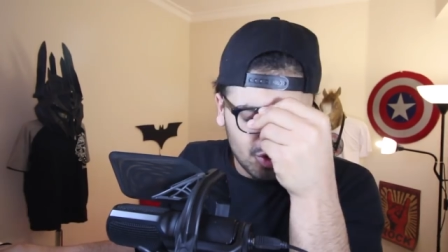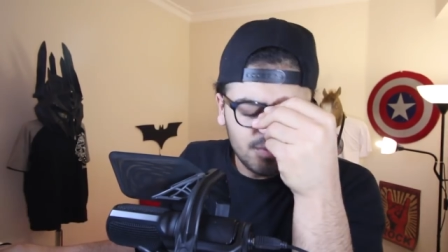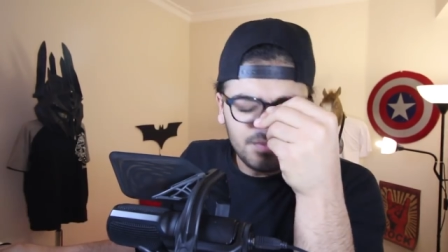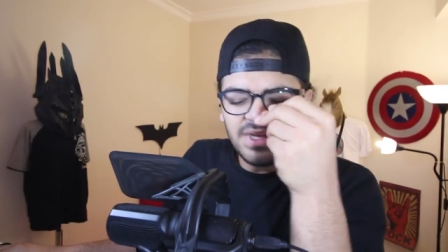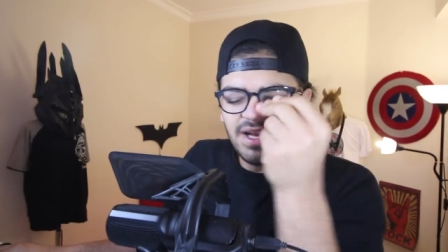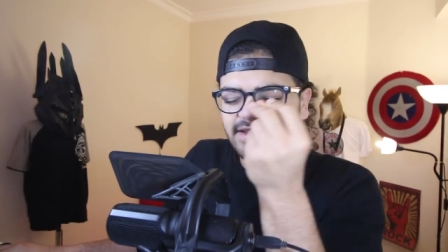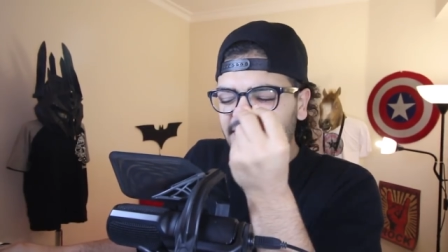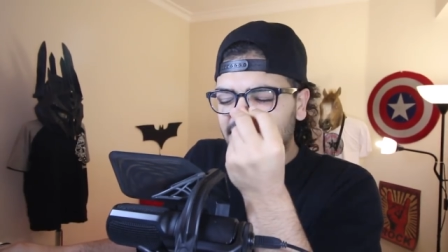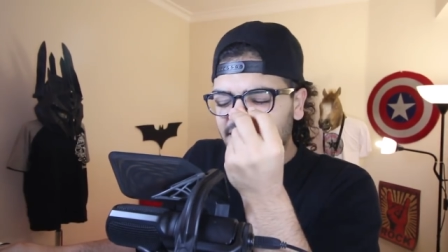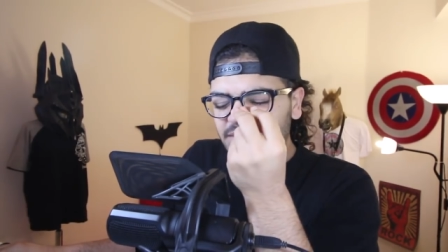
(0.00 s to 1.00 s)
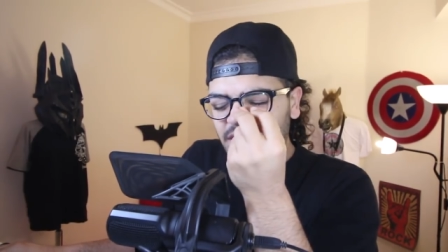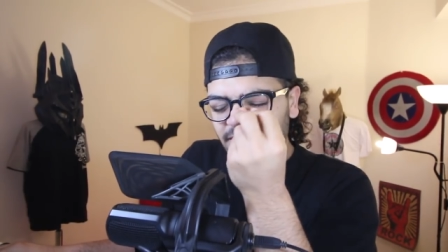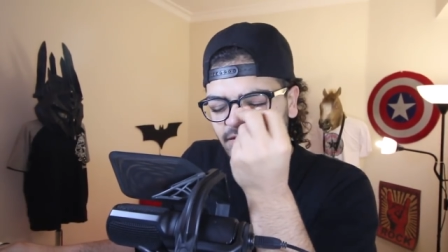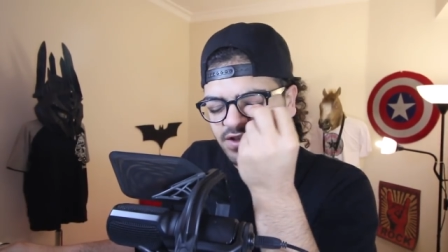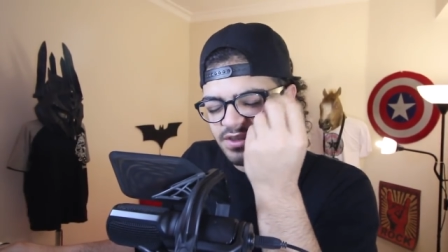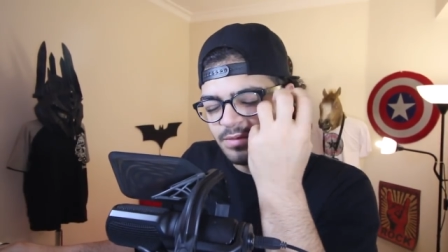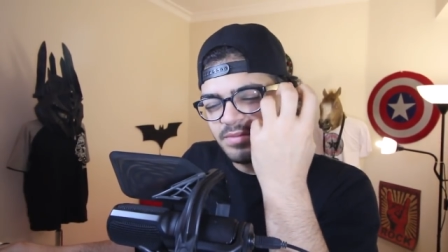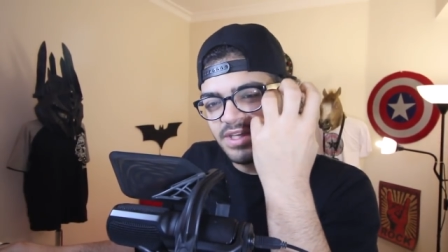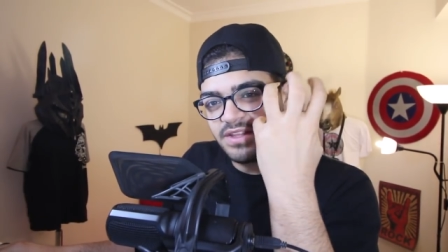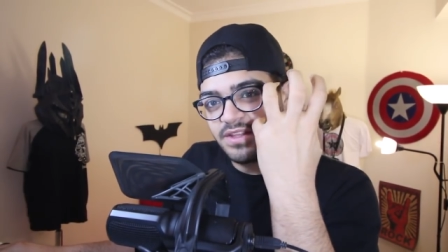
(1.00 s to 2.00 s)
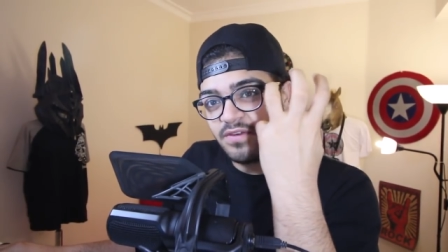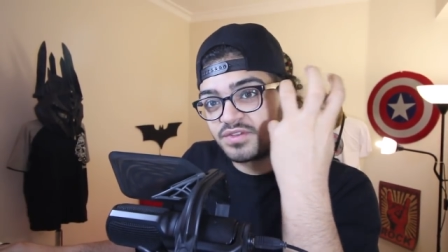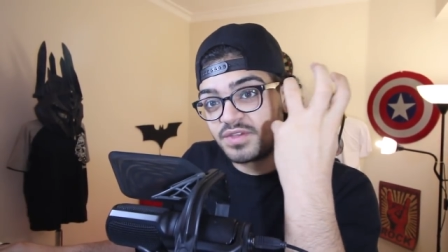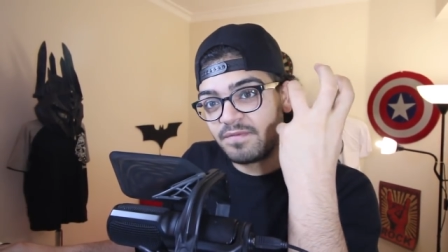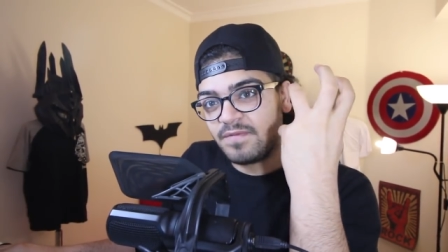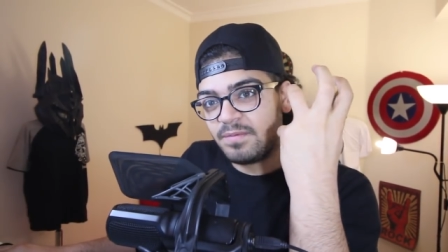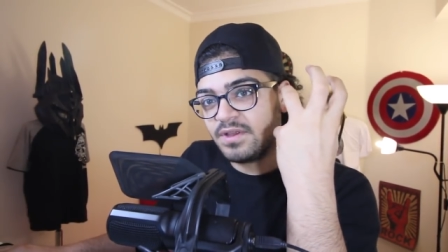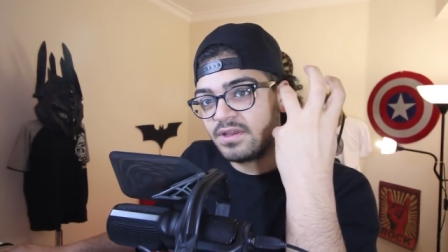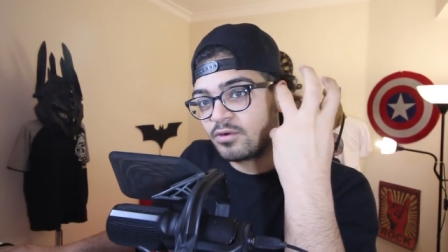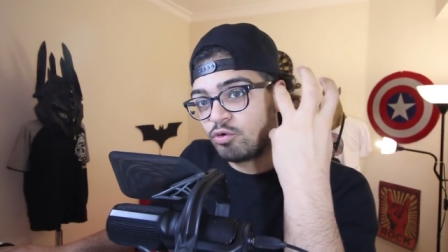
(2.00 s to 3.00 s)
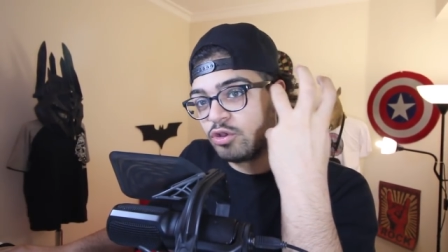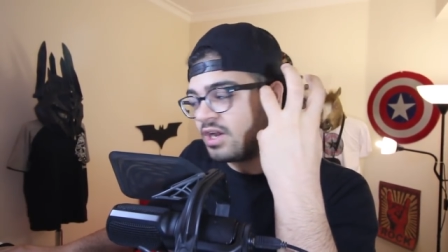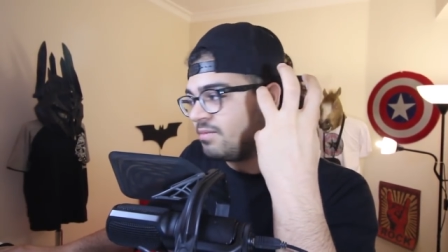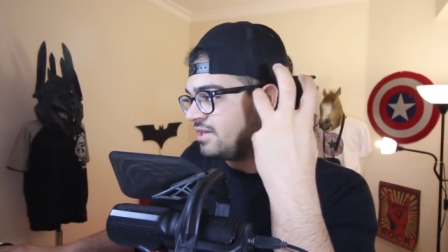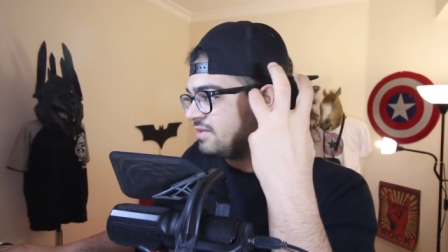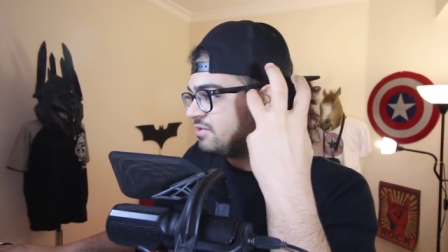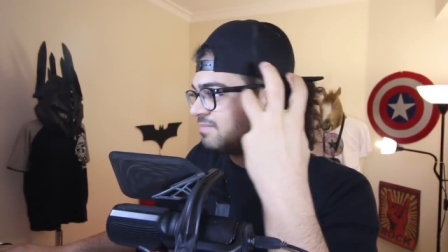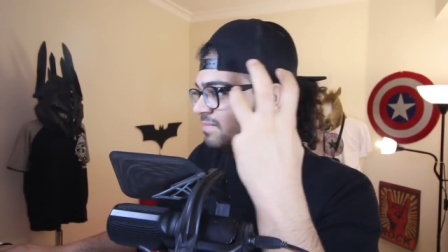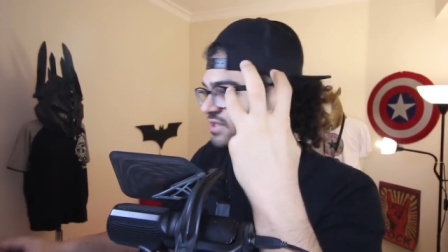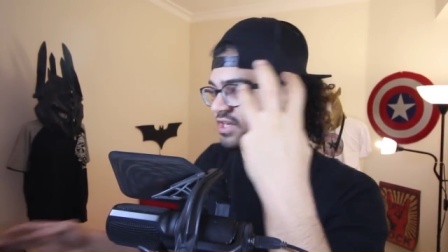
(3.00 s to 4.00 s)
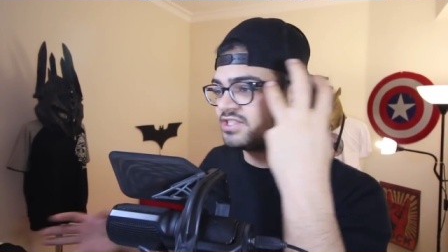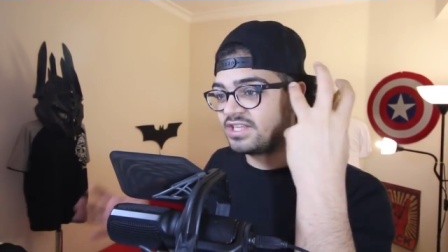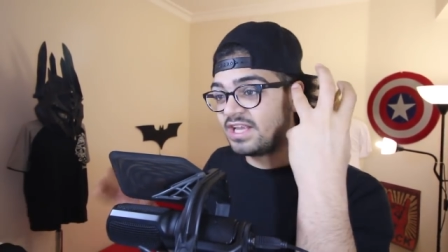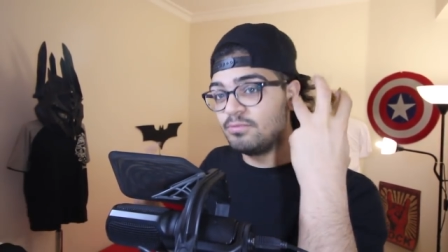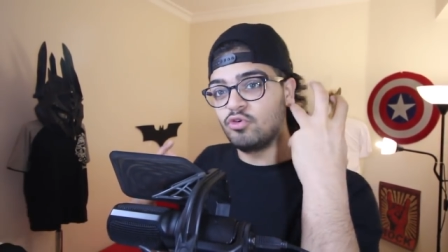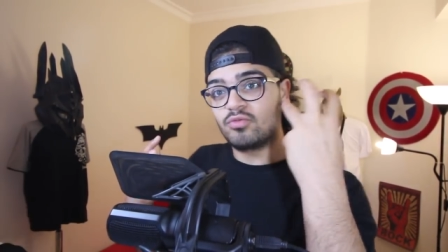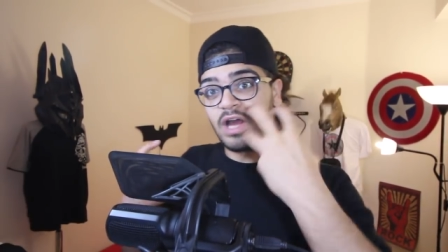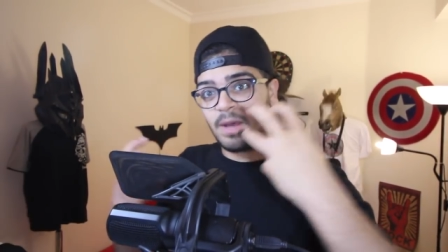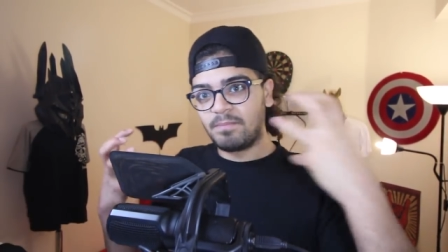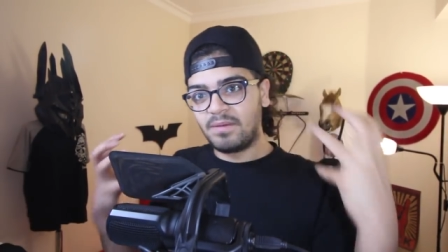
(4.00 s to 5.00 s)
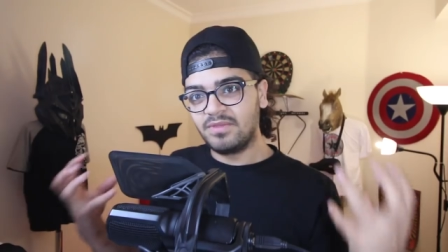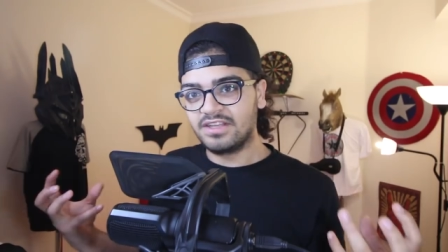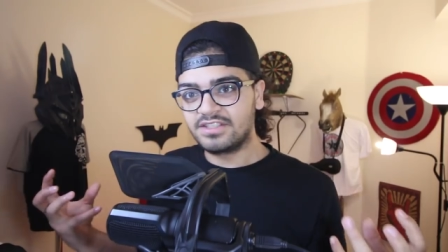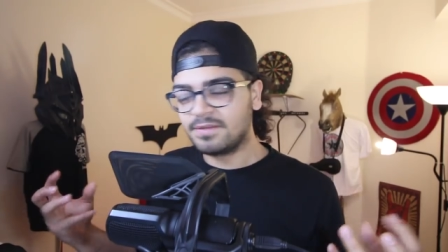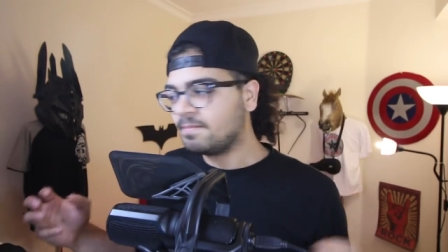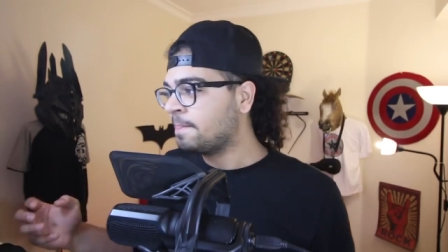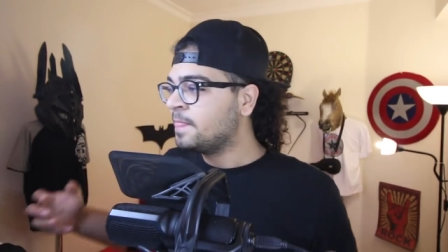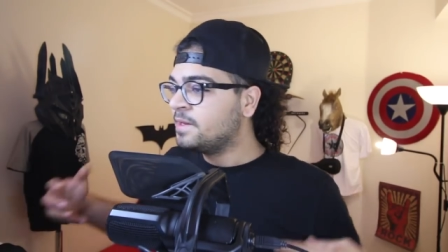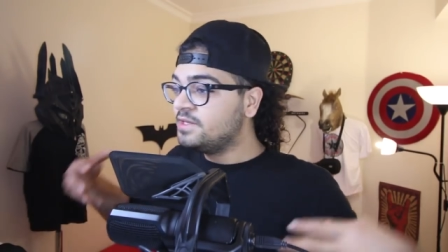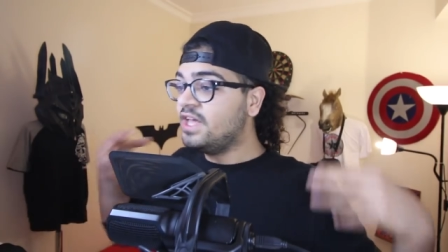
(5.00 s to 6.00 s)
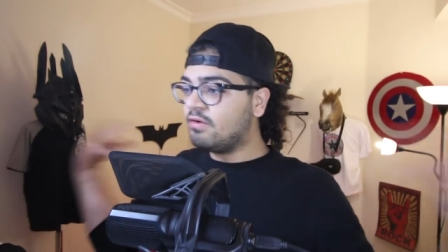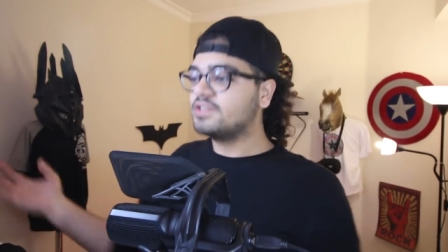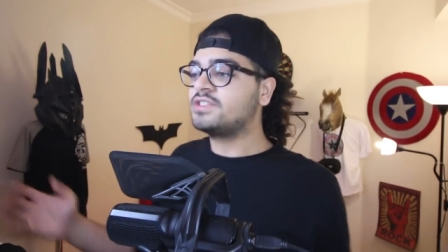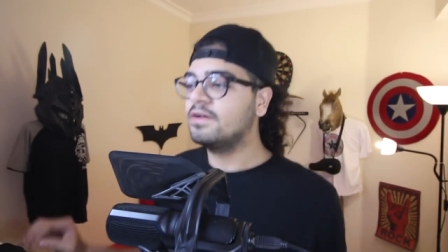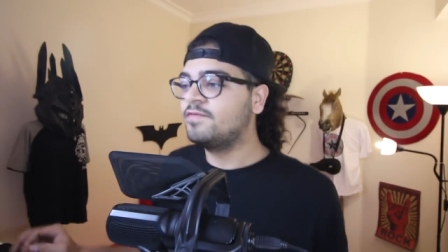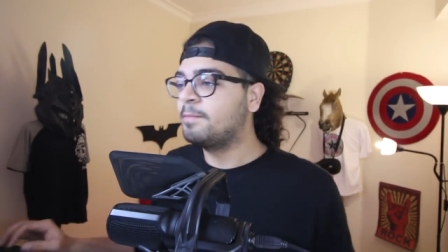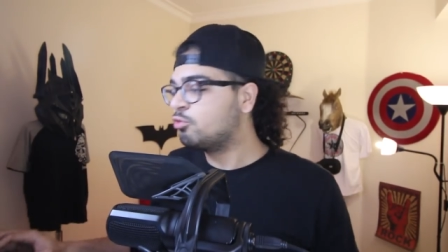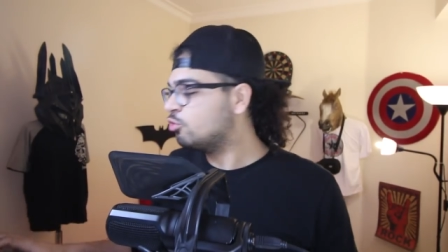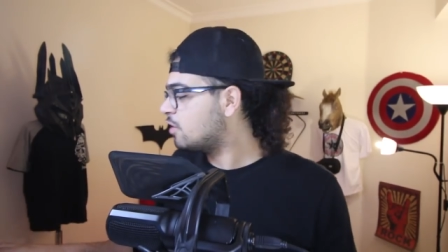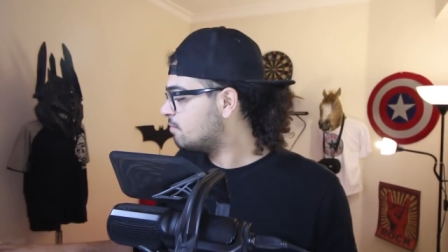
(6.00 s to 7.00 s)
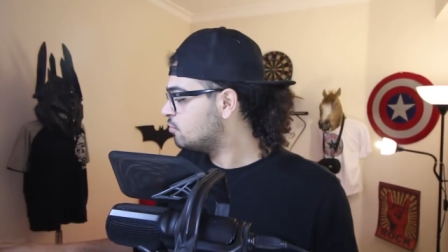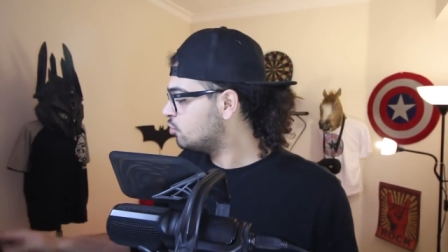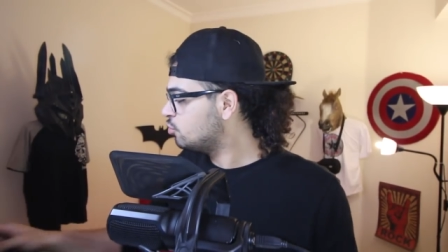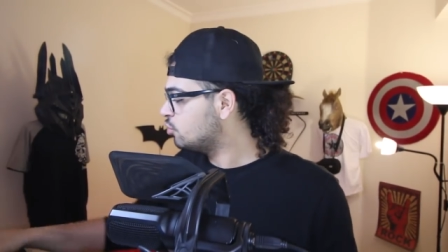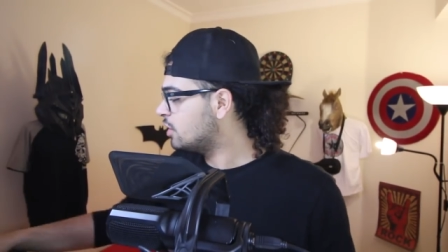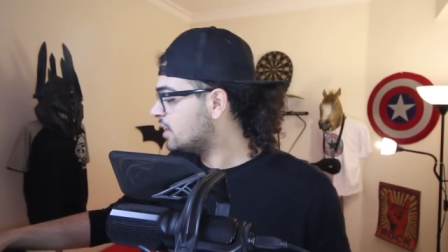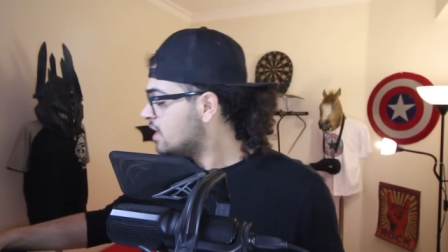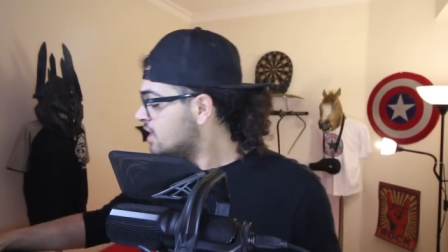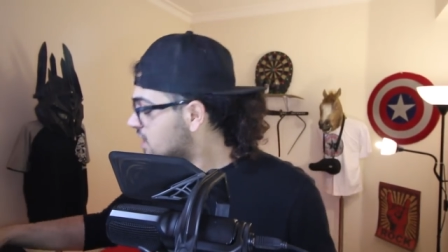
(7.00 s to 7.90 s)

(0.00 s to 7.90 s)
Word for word: Diyorum millete dediğim zaman WhatsApp'ım gitti. WhatsApp web'i kullanamadığım için mesajı silemiyorum. Ne yapmam lazım? Niye WhatsApp web kullanmıyorsun diyorlar.